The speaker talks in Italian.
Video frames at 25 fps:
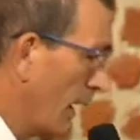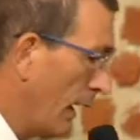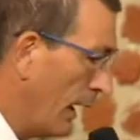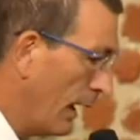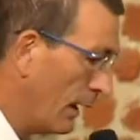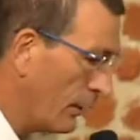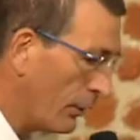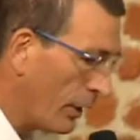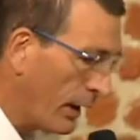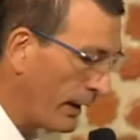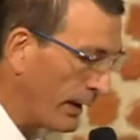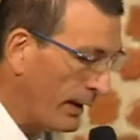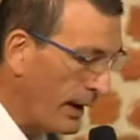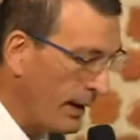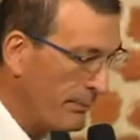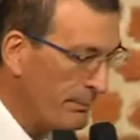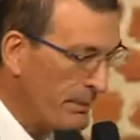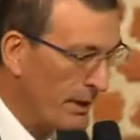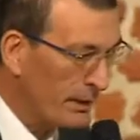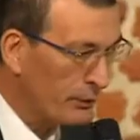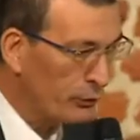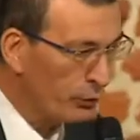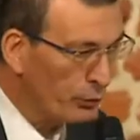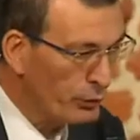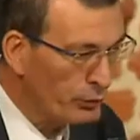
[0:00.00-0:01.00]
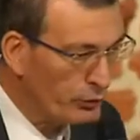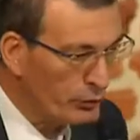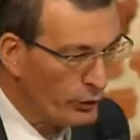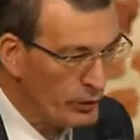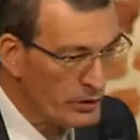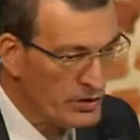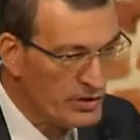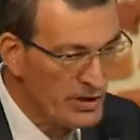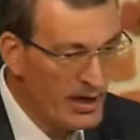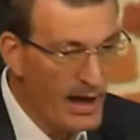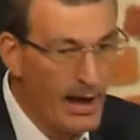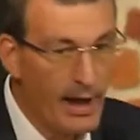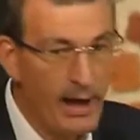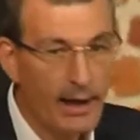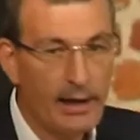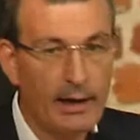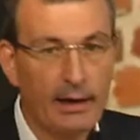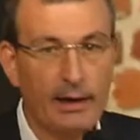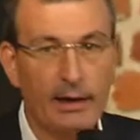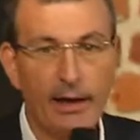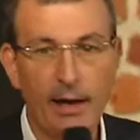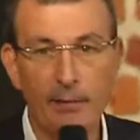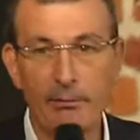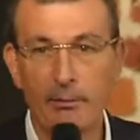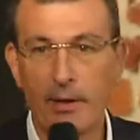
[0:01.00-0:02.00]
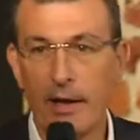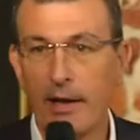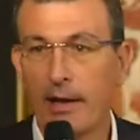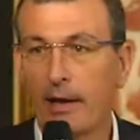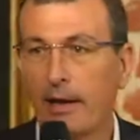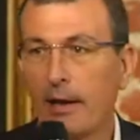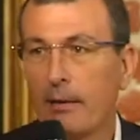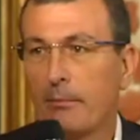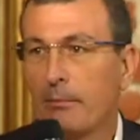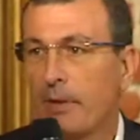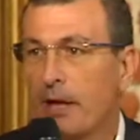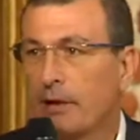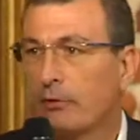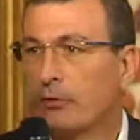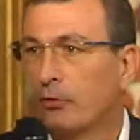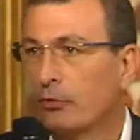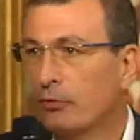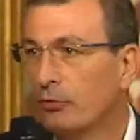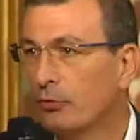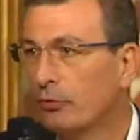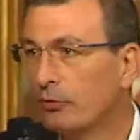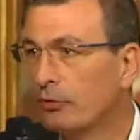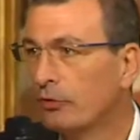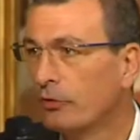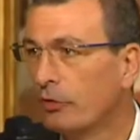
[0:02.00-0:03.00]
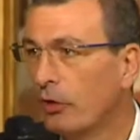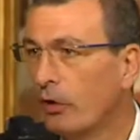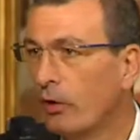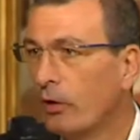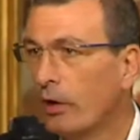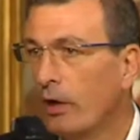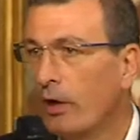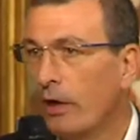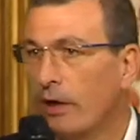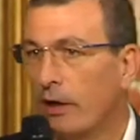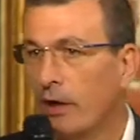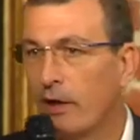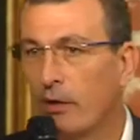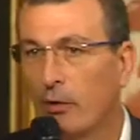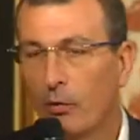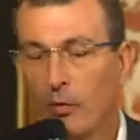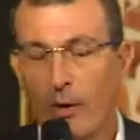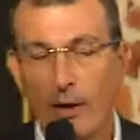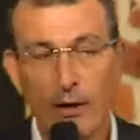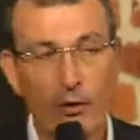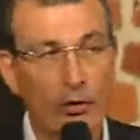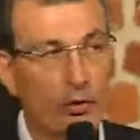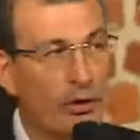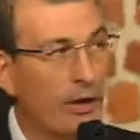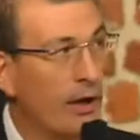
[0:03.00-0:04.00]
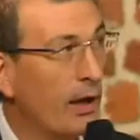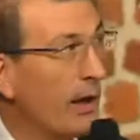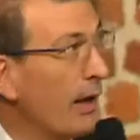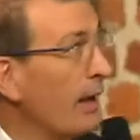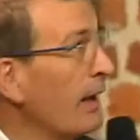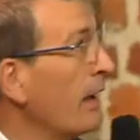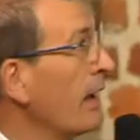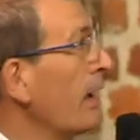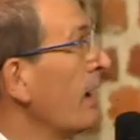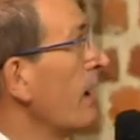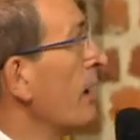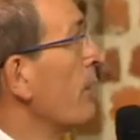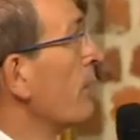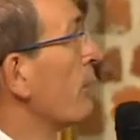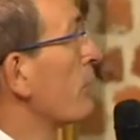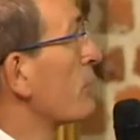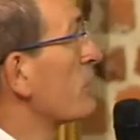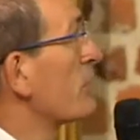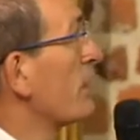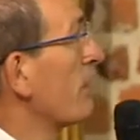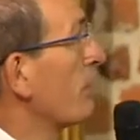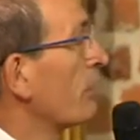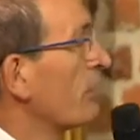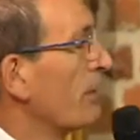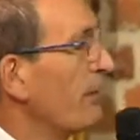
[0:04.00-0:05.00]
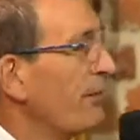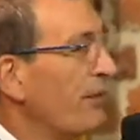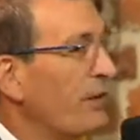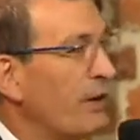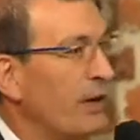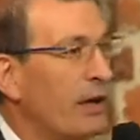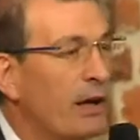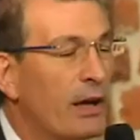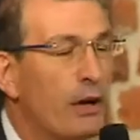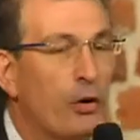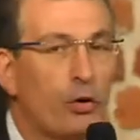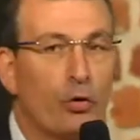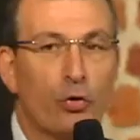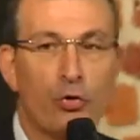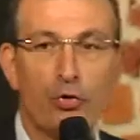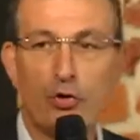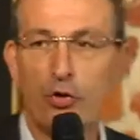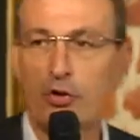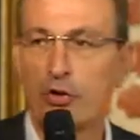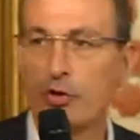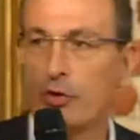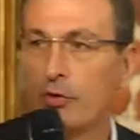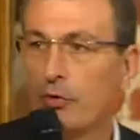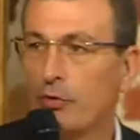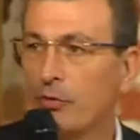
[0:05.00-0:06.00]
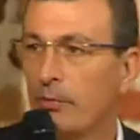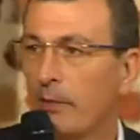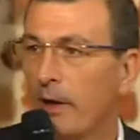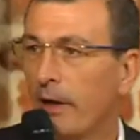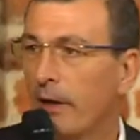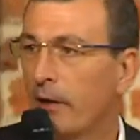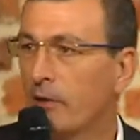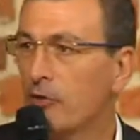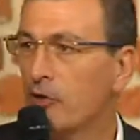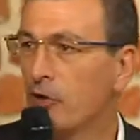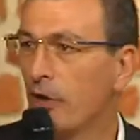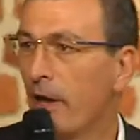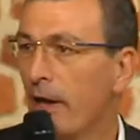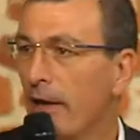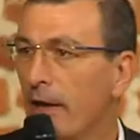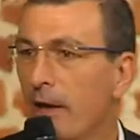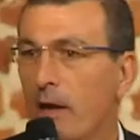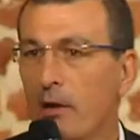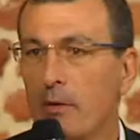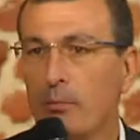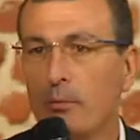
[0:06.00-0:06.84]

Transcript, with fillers: Allora, cambia tutto e già è cambiato tutto in quello che possiamo definire consumer, cioè nel